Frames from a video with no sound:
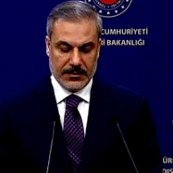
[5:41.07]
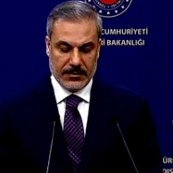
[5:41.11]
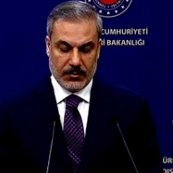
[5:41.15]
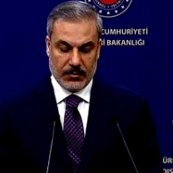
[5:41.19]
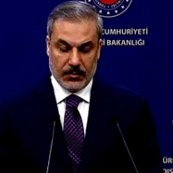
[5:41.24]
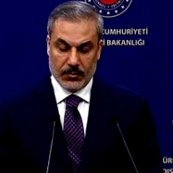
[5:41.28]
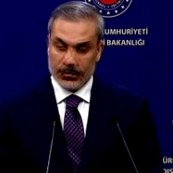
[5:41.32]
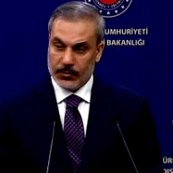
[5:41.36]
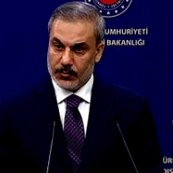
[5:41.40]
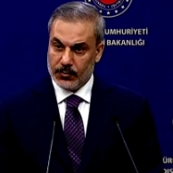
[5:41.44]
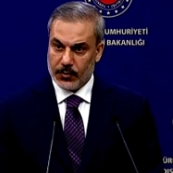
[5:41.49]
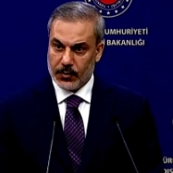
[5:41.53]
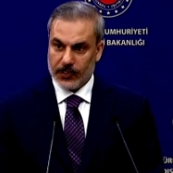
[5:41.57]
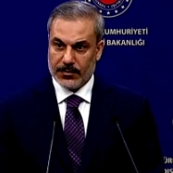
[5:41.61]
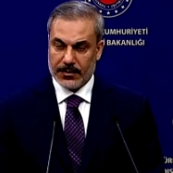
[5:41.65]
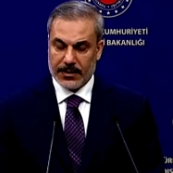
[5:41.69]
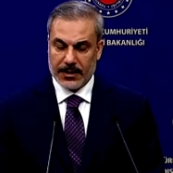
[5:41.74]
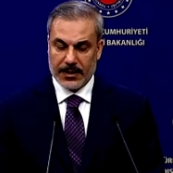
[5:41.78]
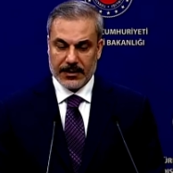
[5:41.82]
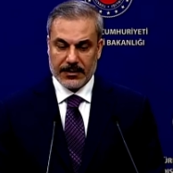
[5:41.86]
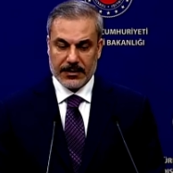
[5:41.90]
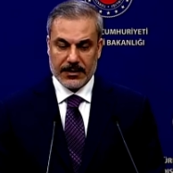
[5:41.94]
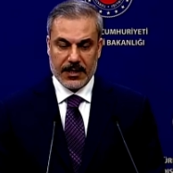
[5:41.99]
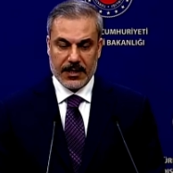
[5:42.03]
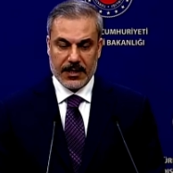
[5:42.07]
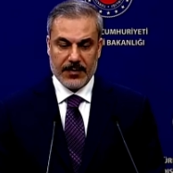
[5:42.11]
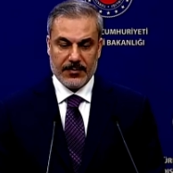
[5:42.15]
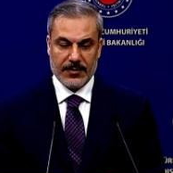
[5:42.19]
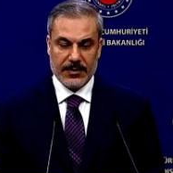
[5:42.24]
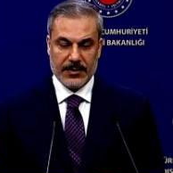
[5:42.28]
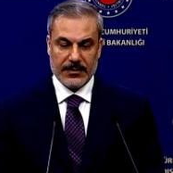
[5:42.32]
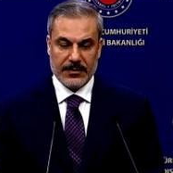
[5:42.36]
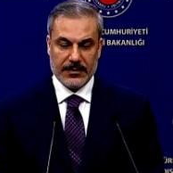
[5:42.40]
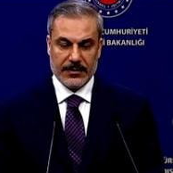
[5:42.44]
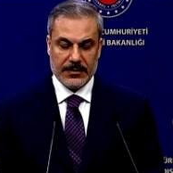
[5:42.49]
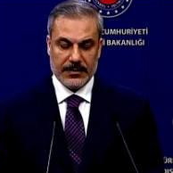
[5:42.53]
olumlu yönde etkileyen
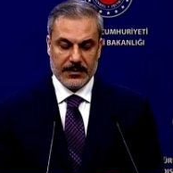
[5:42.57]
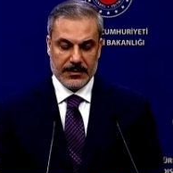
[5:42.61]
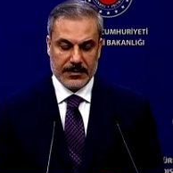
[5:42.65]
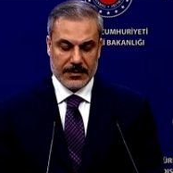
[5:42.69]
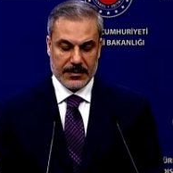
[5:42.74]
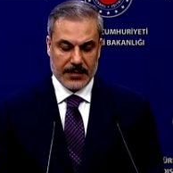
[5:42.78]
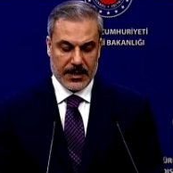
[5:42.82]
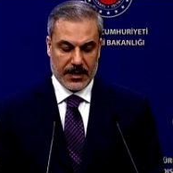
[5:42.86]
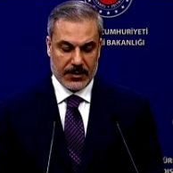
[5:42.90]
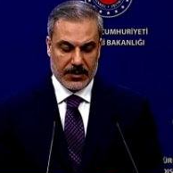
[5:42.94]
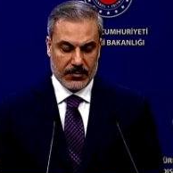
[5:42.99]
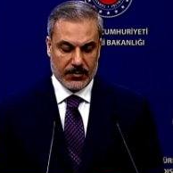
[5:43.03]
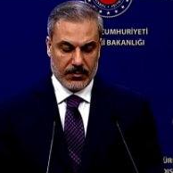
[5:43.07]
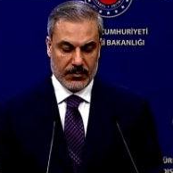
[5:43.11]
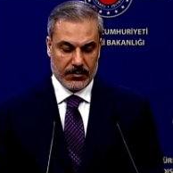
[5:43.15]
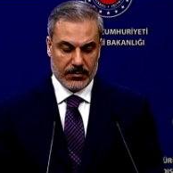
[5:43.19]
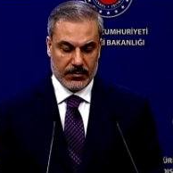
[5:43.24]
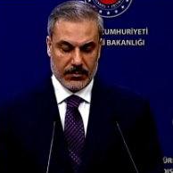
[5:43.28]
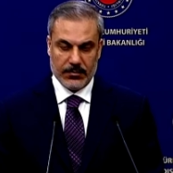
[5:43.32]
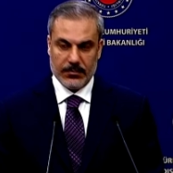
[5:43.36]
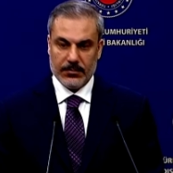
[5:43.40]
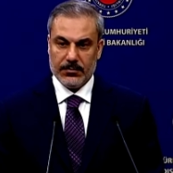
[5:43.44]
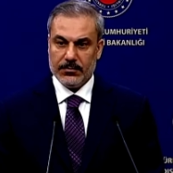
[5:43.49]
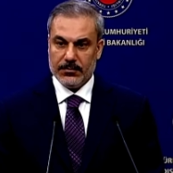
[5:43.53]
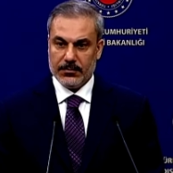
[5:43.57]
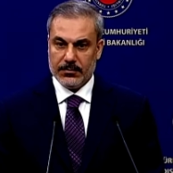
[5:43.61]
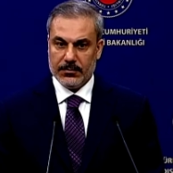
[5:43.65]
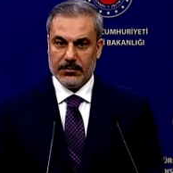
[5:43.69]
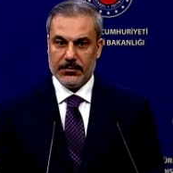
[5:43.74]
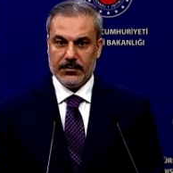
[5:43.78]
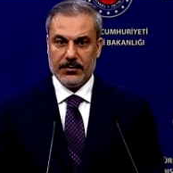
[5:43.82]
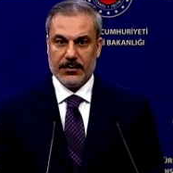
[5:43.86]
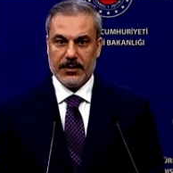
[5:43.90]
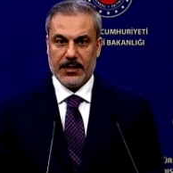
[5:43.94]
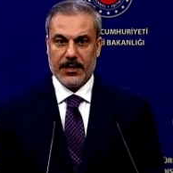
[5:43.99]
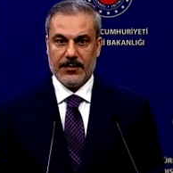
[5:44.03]
bir e, ziyaret oldu e,
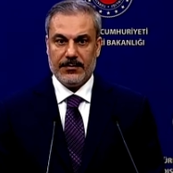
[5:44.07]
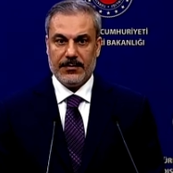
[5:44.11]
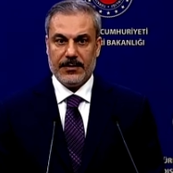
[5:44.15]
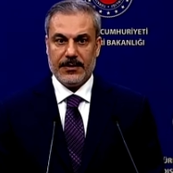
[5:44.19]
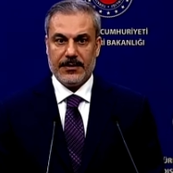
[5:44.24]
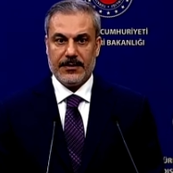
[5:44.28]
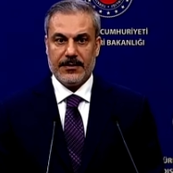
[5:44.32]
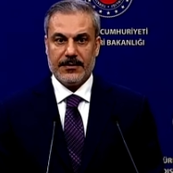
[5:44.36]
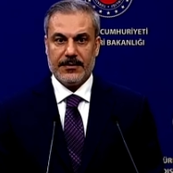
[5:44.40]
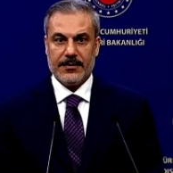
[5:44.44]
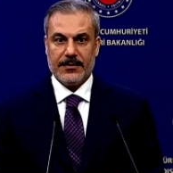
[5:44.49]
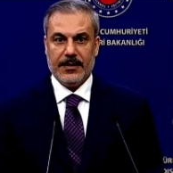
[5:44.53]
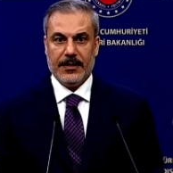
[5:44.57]
diyebiliriz.